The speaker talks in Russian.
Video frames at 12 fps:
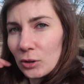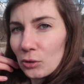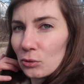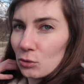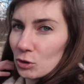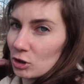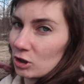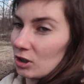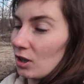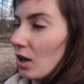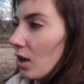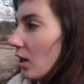и груш.
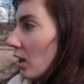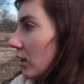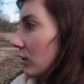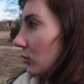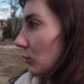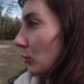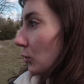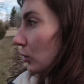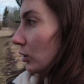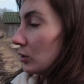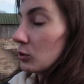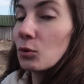
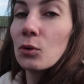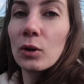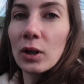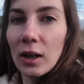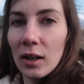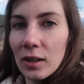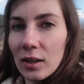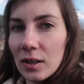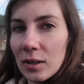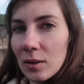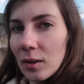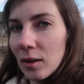Вот, и скоро
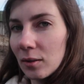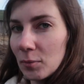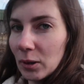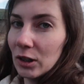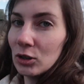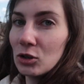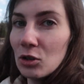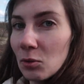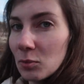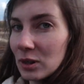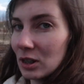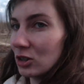мы
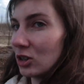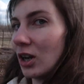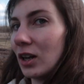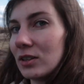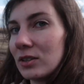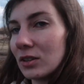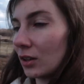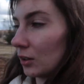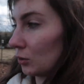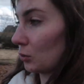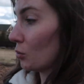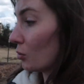начнем сажать
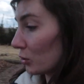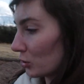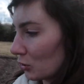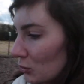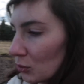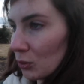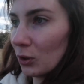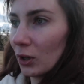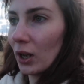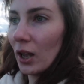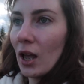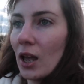картошку,
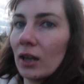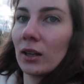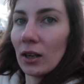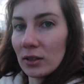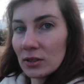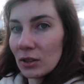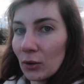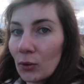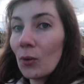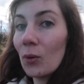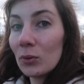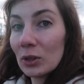разные
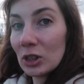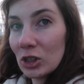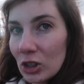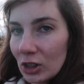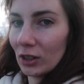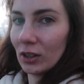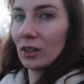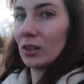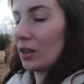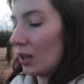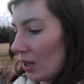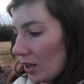овощи.
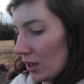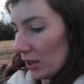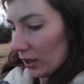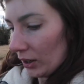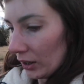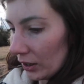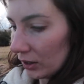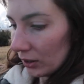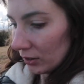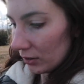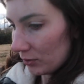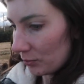
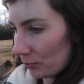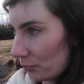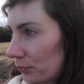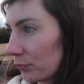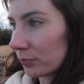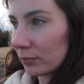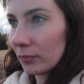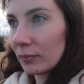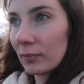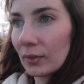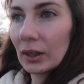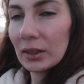И
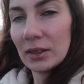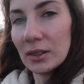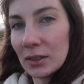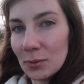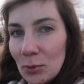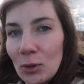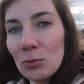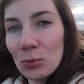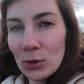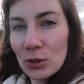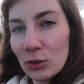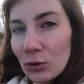к сентябрю
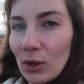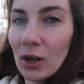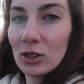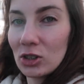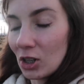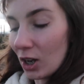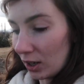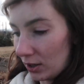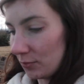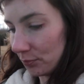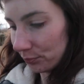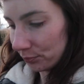будет урожай.